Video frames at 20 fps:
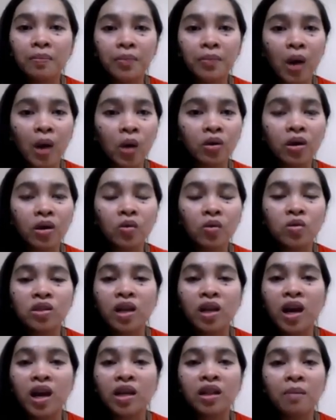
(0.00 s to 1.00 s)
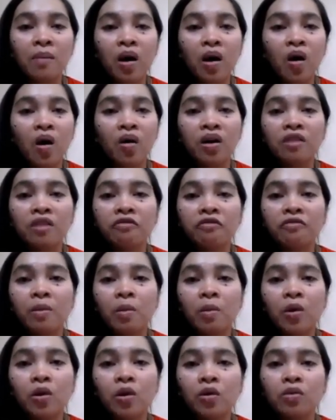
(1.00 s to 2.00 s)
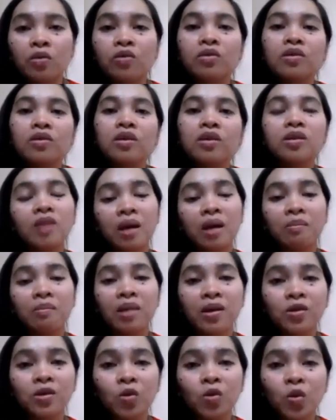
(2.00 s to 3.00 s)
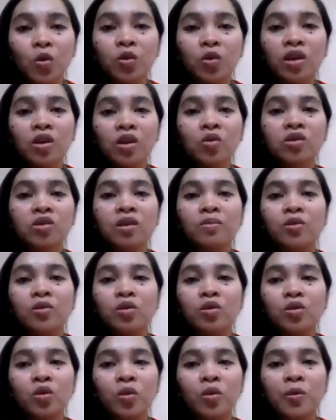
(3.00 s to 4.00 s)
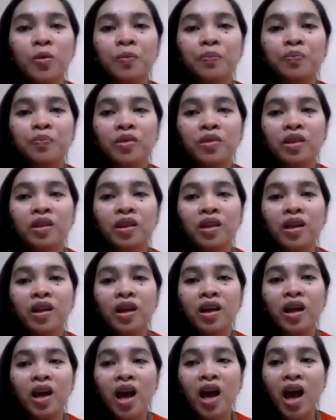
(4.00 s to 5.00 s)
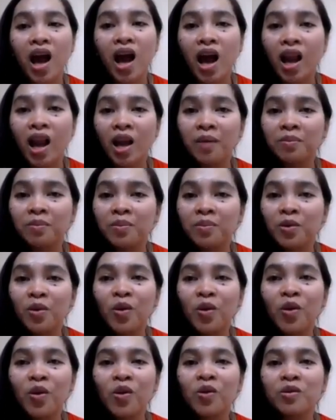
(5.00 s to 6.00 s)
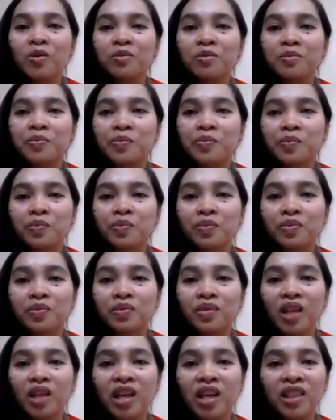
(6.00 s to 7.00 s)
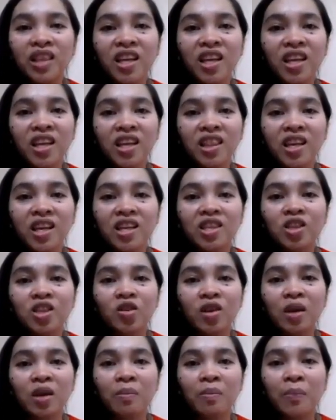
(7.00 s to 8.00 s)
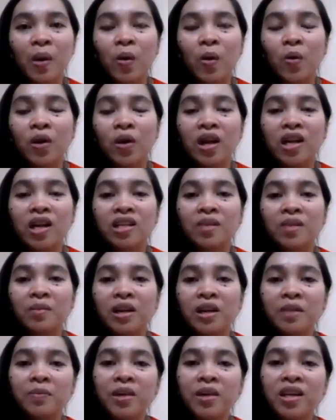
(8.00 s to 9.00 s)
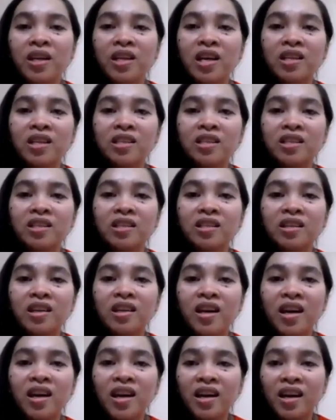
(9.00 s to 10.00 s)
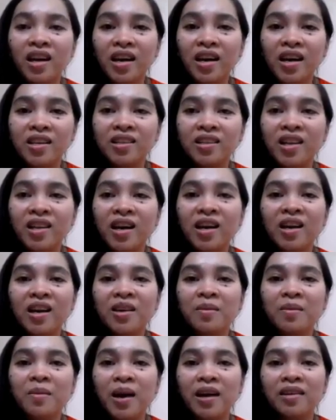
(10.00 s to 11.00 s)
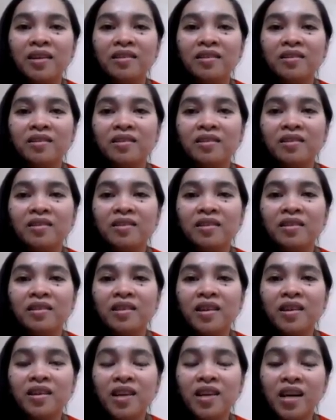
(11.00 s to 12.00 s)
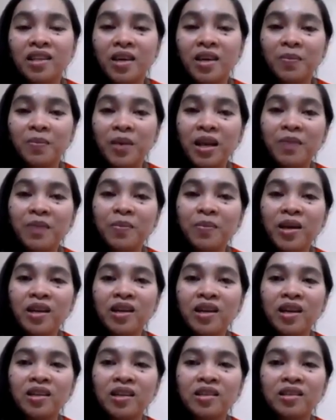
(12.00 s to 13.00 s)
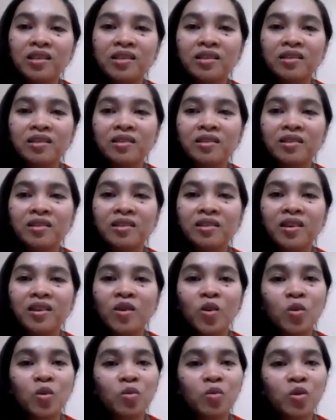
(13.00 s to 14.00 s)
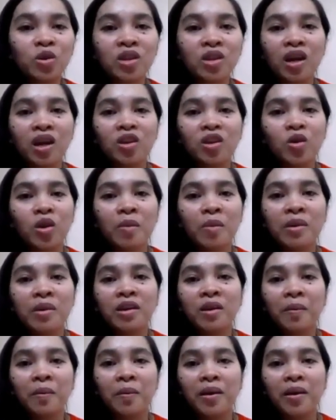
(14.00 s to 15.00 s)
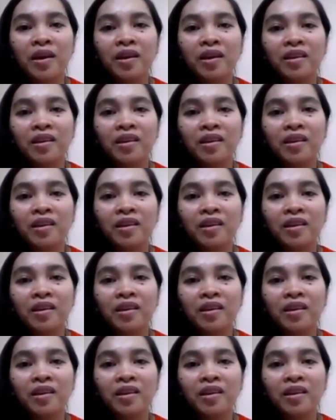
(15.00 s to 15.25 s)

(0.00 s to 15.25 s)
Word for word: Proud ako sa lahat ng mga OFW saan mang sulok dito sa mundo. Alam ko, tinitiis nyo lang pangulo sa Pilipinas. Kaya sana naman, nasa Pilipinas, kumustahin nyo naman kami.